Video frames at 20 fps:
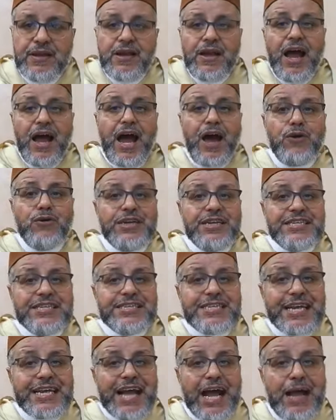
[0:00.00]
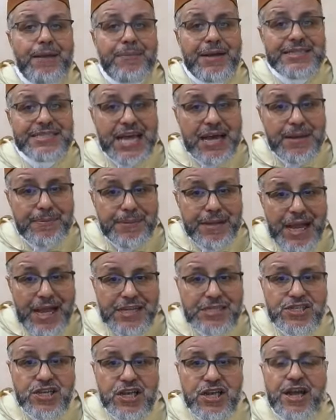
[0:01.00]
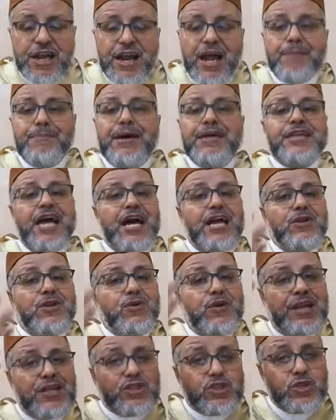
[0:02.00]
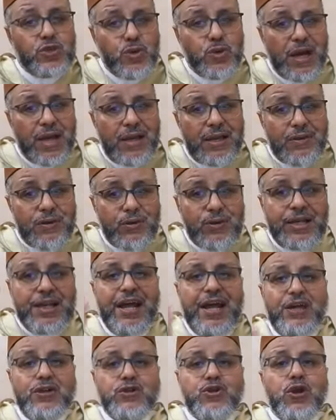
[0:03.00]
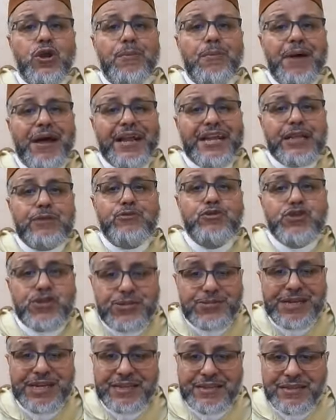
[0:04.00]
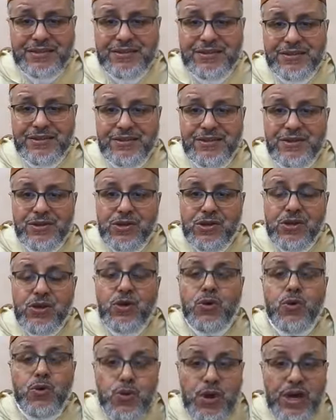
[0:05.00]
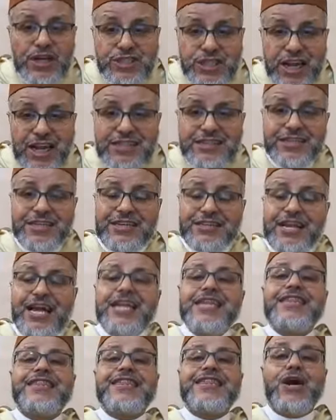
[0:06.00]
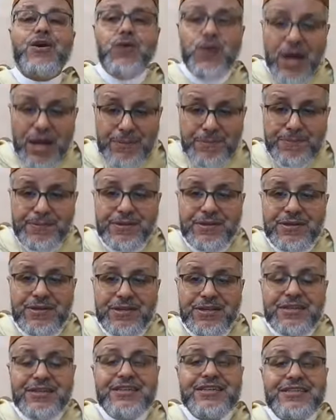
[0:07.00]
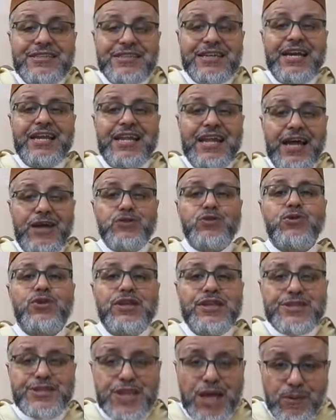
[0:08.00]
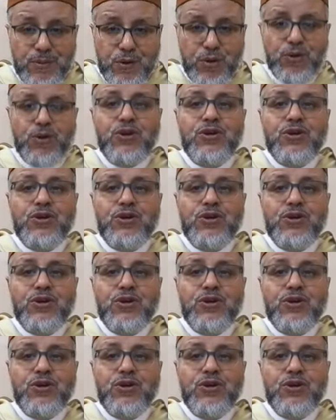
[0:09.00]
او انسان كاع ما صام لا رمضان ولا شوال ولا عنده المرض المزمن واش غادي ينال الثواب ديال هادو اللي صاموا